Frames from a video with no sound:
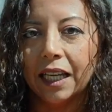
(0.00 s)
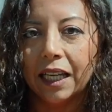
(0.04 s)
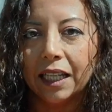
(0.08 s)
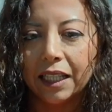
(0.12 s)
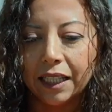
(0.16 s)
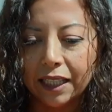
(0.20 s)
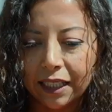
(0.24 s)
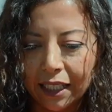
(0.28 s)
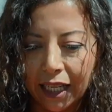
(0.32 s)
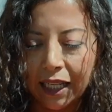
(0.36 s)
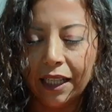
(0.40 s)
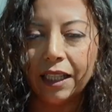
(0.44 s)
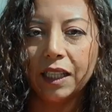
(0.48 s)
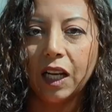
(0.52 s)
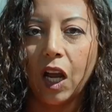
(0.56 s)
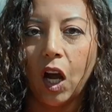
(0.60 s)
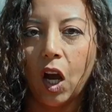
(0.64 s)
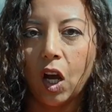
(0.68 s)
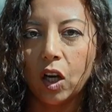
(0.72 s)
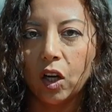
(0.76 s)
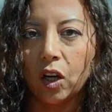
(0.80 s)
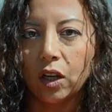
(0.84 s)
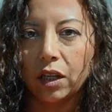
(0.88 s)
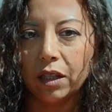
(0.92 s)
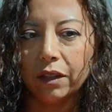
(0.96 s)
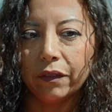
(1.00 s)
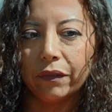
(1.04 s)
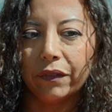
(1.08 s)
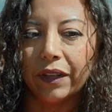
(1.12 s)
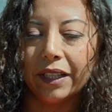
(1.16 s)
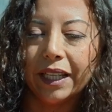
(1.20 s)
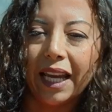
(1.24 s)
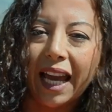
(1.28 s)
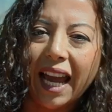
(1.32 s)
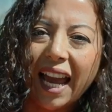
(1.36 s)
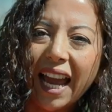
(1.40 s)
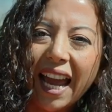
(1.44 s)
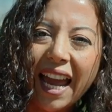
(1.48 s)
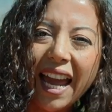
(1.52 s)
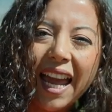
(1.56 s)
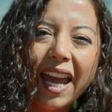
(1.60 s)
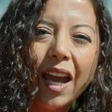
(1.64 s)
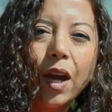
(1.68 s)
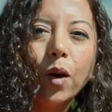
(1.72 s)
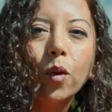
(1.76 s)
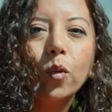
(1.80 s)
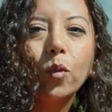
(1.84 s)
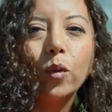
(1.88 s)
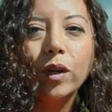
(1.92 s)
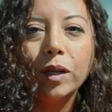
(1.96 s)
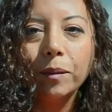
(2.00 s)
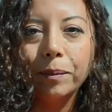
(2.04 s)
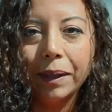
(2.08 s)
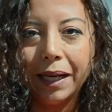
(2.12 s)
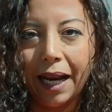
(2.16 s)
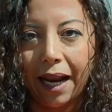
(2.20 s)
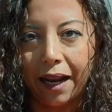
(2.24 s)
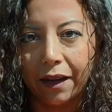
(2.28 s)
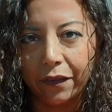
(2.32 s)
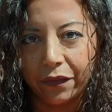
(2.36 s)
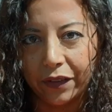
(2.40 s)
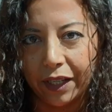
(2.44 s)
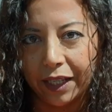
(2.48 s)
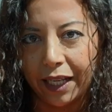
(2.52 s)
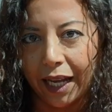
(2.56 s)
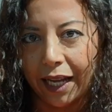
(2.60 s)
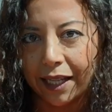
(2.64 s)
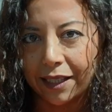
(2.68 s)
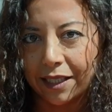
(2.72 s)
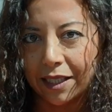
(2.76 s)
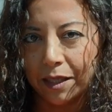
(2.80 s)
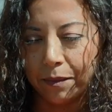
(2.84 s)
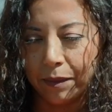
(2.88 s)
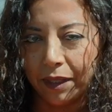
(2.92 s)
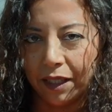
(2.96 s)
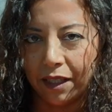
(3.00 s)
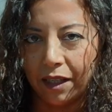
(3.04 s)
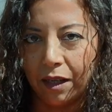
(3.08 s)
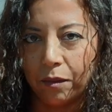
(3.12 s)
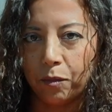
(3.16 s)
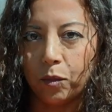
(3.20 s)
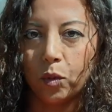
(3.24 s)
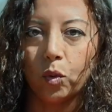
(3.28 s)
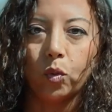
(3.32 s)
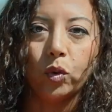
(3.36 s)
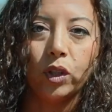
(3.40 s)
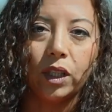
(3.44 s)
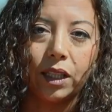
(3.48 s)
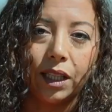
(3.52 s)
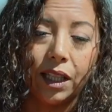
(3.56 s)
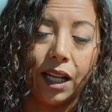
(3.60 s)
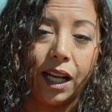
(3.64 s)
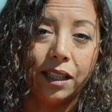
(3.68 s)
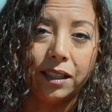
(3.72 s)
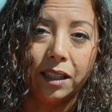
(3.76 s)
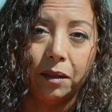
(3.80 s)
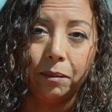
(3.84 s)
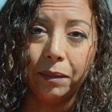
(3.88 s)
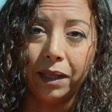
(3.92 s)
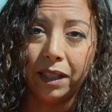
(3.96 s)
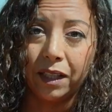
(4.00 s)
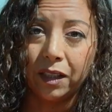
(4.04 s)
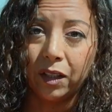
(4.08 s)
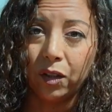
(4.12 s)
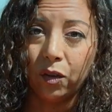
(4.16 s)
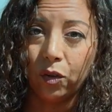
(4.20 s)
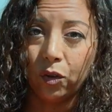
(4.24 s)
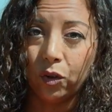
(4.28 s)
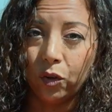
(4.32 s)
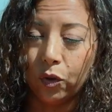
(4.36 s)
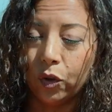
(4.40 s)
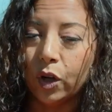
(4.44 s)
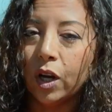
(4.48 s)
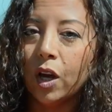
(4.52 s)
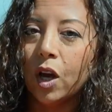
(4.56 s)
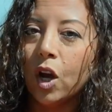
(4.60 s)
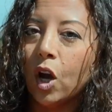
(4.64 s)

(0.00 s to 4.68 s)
يلاقي الحجر فيحاول بالعافيه يعدي من جنبه ويطلع للملك يقول له